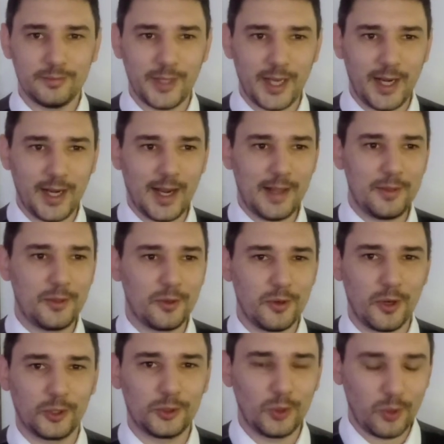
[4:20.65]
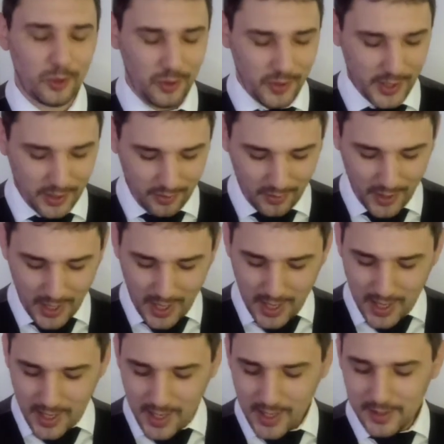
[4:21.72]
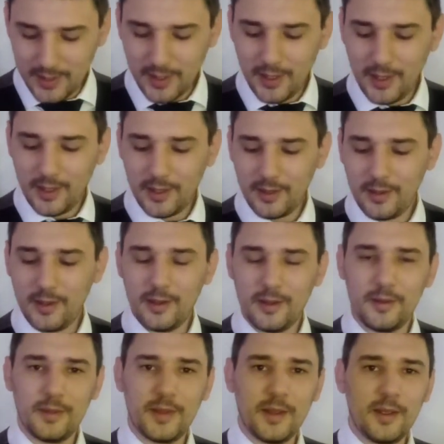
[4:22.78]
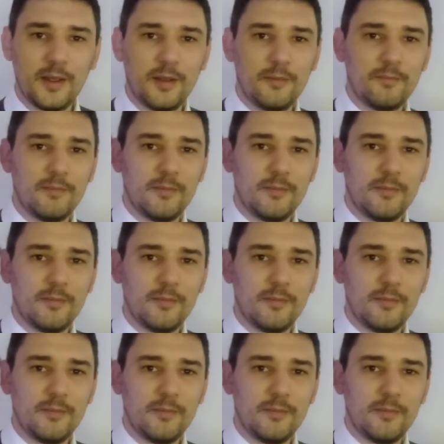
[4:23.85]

encanto nocturno esto, y es eh, de